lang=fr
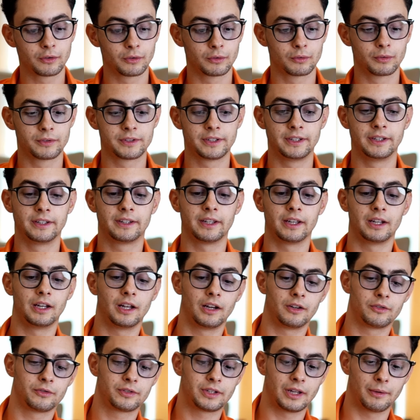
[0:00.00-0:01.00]
sur tous ces
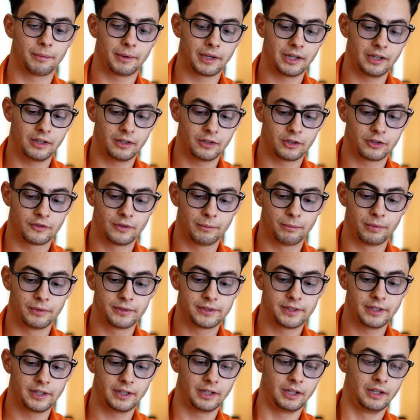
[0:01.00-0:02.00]
détails-là juste après après, je vais
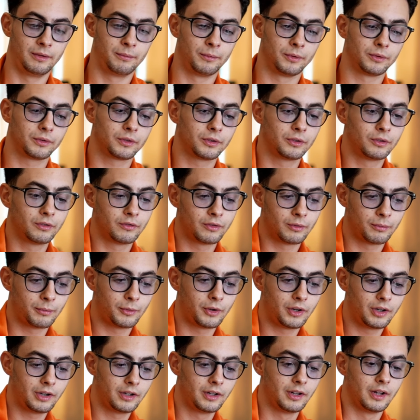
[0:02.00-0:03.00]
poser les montres devant
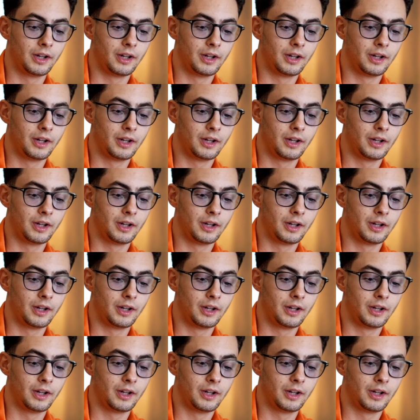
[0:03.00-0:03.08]
moi